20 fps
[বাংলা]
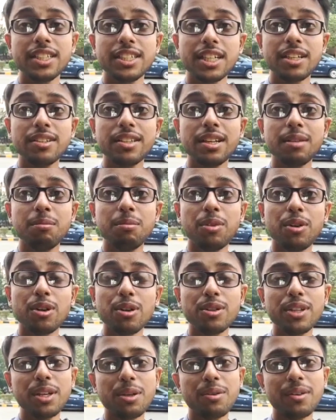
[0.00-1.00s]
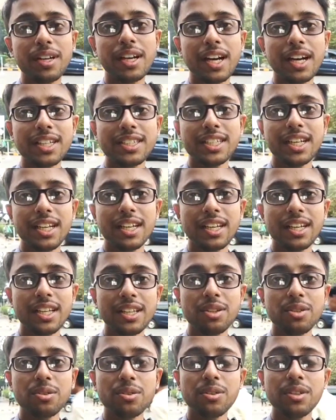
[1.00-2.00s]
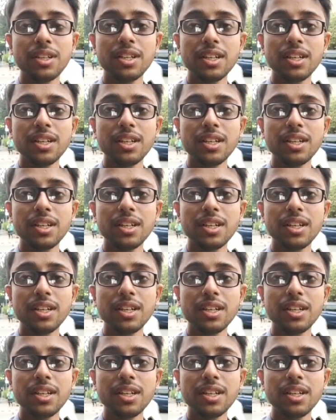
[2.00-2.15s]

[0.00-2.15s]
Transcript: যেন তার মরদেহ না যায় কিন্তু